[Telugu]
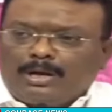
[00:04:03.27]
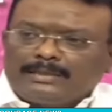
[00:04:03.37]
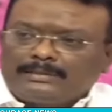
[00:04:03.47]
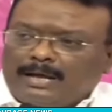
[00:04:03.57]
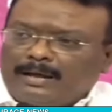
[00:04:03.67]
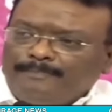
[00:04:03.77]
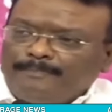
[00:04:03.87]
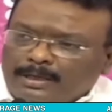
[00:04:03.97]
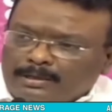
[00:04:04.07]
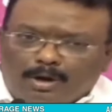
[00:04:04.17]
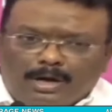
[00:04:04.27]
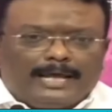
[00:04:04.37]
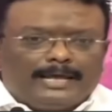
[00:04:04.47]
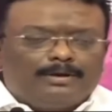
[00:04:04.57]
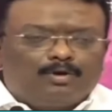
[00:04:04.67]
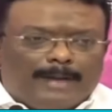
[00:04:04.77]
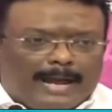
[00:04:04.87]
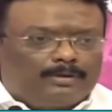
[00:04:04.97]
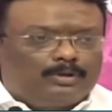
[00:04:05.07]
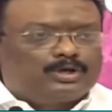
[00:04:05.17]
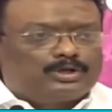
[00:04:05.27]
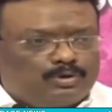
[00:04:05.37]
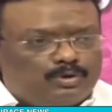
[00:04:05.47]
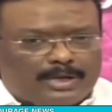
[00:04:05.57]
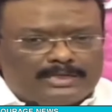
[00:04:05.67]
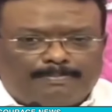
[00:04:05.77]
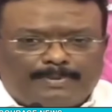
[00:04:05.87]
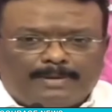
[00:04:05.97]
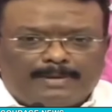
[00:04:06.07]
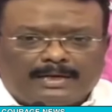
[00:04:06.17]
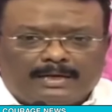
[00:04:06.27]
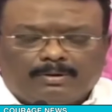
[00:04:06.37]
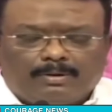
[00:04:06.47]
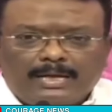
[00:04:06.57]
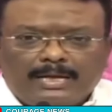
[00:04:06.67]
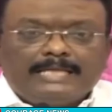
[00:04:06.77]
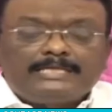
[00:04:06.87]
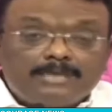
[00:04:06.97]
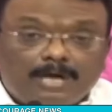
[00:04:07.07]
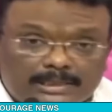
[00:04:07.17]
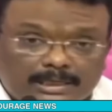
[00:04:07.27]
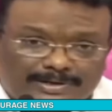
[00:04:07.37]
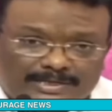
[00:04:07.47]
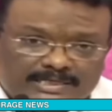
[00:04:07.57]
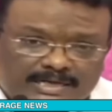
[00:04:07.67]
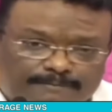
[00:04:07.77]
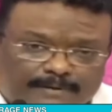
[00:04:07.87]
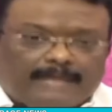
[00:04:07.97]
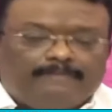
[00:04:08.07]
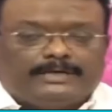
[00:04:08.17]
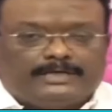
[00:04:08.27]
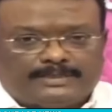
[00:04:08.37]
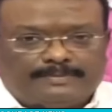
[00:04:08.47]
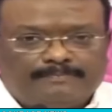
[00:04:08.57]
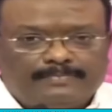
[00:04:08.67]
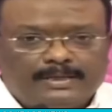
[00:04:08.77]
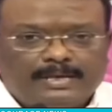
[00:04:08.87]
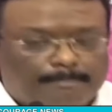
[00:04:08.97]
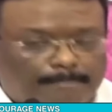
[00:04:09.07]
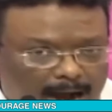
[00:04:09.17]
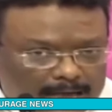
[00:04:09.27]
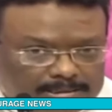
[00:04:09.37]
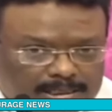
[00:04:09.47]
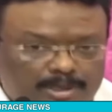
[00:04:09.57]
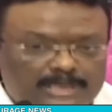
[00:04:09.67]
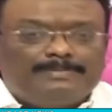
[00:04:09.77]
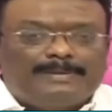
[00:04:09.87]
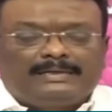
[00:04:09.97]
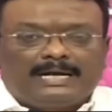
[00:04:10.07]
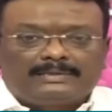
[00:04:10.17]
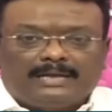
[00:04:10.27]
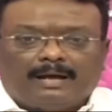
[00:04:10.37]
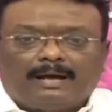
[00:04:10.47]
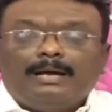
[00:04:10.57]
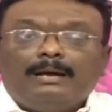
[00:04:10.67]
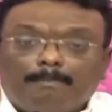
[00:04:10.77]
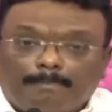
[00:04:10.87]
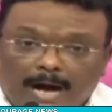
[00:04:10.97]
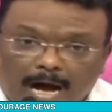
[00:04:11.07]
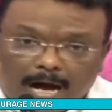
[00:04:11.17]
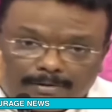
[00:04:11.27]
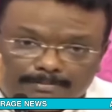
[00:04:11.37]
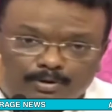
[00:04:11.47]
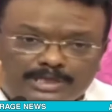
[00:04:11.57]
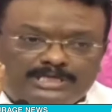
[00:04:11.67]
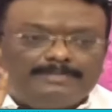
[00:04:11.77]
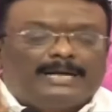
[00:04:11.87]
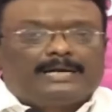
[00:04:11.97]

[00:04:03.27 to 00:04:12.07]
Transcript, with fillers: వచ్చిన వాళ్ళంతా దొంగలైనరు బ్యాంకులు దోచుకున్నారు అని చెప్పని మాట్లాడరు ఇట్స్ నాట్ ద క్వశ్చన్ ఆఫ్ లాంగ్వేజ్ భాష గురించి మాట్లాడతలా భావం గురించి